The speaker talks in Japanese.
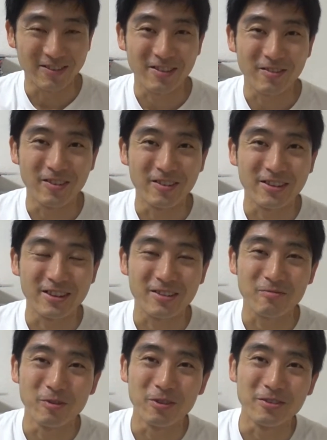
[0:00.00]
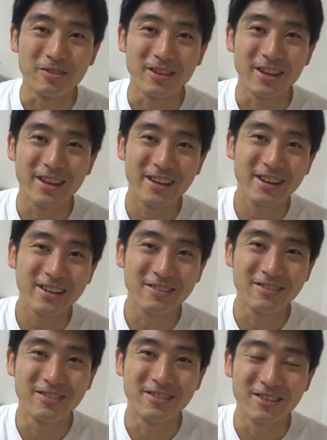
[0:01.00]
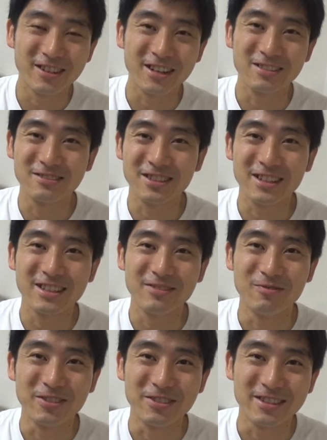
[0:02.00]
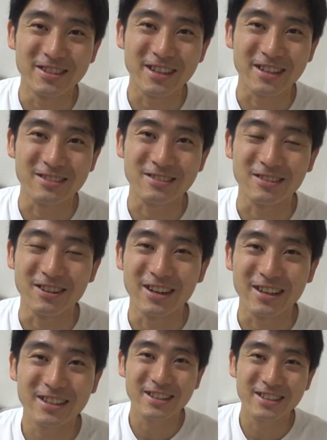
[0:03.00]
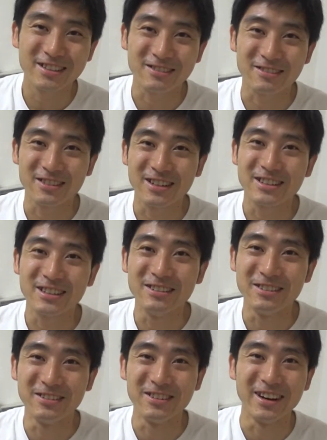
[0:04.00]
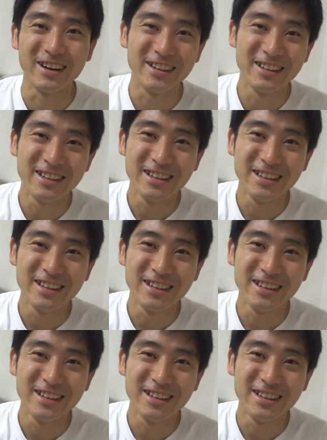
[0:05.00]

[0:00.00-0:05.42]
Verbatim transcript: でももう映画の会場的にもなんかちょっと明らかにちょっと泣いてるような